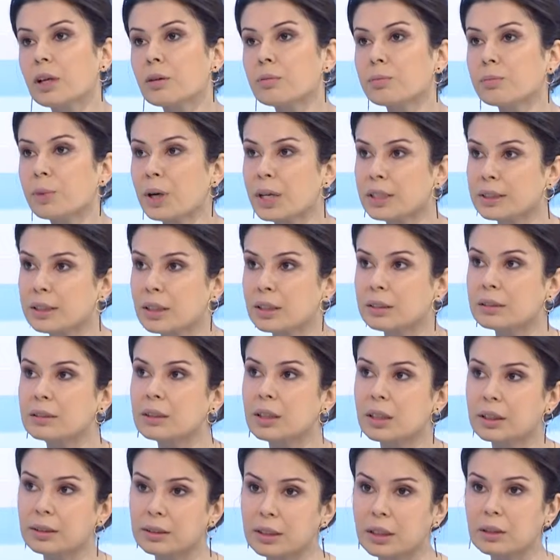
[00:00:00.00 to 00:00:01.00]
E, bazen
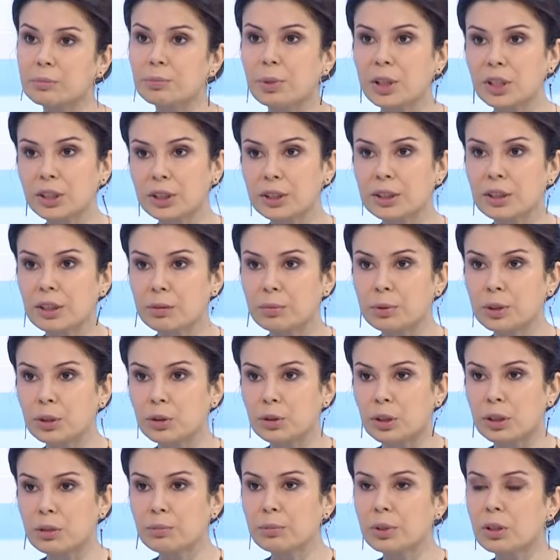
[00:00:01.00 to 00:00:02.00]
tek tek
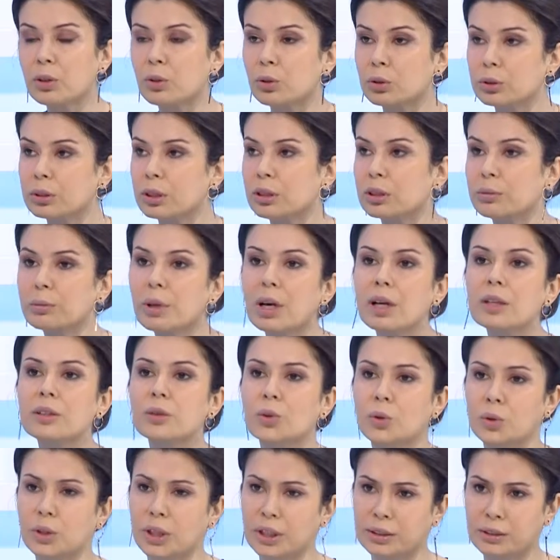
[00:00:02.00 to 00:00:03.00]
başlayabiliyor ama ortalama aynı
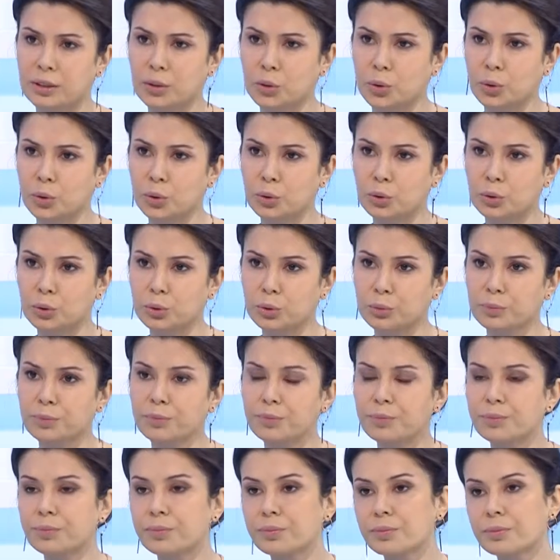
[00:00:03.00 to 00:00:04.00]
oranda görülür. Peki
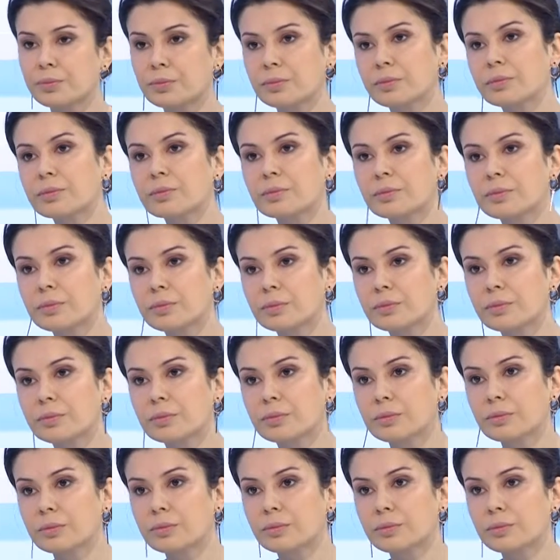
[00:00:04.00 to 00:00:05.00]
ameliyatı
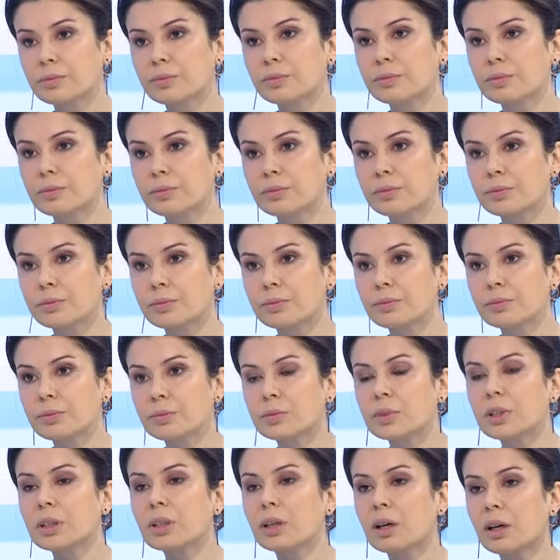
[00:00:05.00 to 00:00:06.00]
iki gözü de aynı anda mı
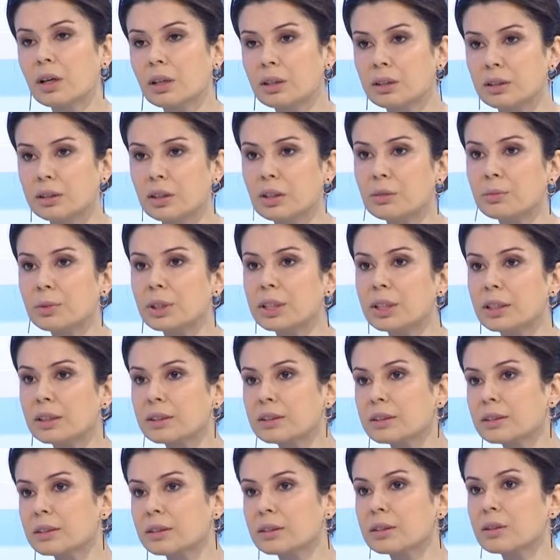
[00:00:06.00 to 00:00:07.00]
yapıyorsunuz? Hayır yoksa?
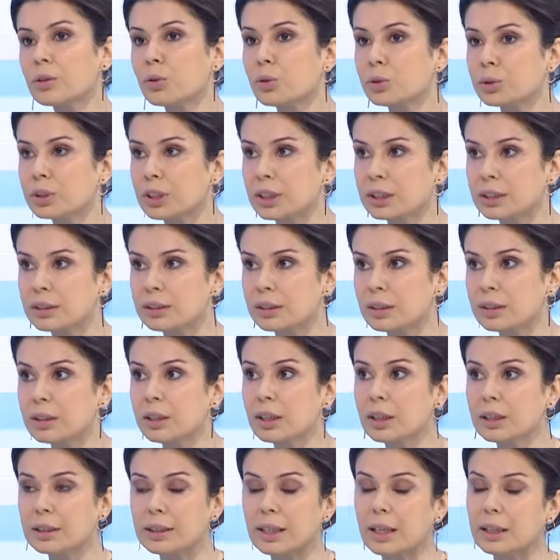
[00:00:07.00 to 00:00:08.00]
ameliyatı öncelikle
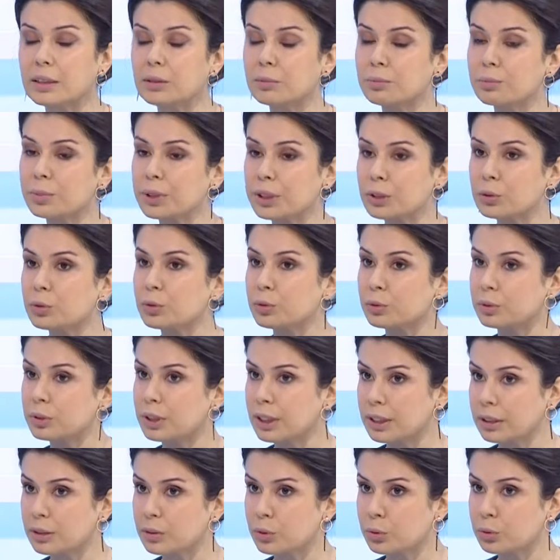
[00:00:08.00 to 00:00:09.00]
yani bir gün
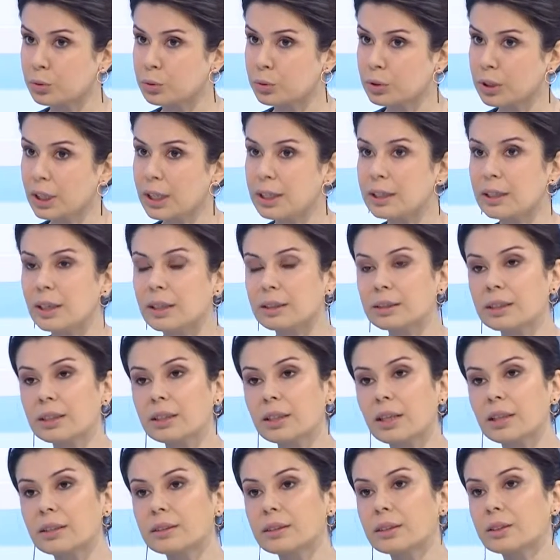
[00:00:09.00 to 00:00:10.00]
tek gözü en erken
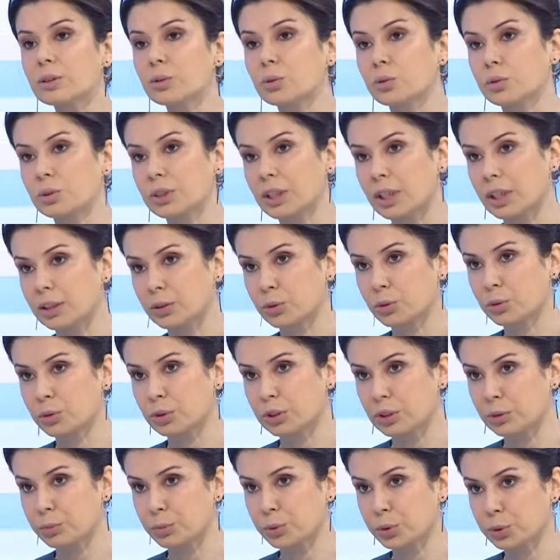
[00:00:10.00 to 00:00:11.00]
ertesi gün diğer gözü
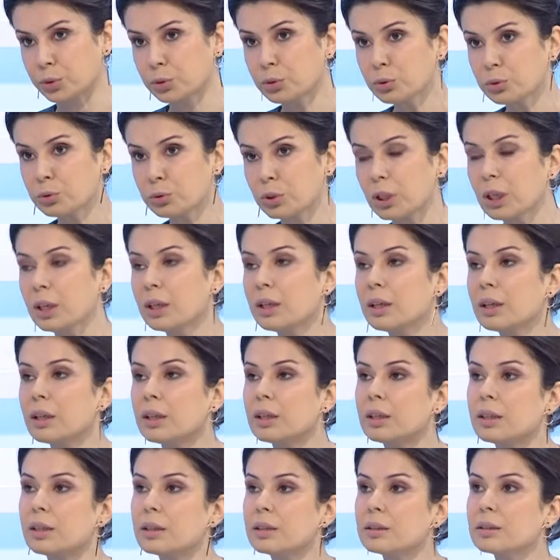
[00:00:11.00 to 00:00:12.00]
yapıyoruz.
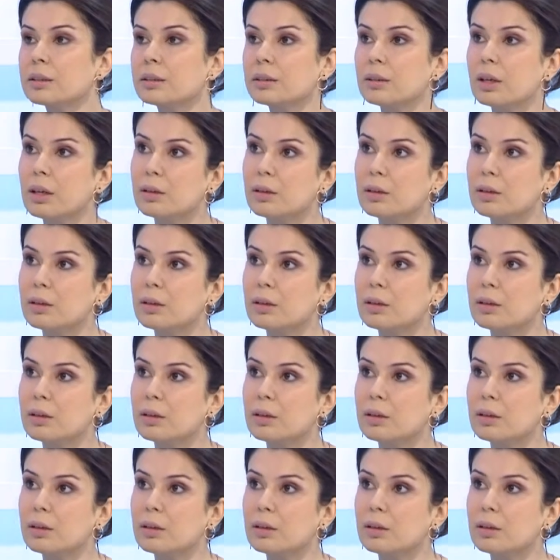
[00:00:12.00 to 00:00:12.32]
E,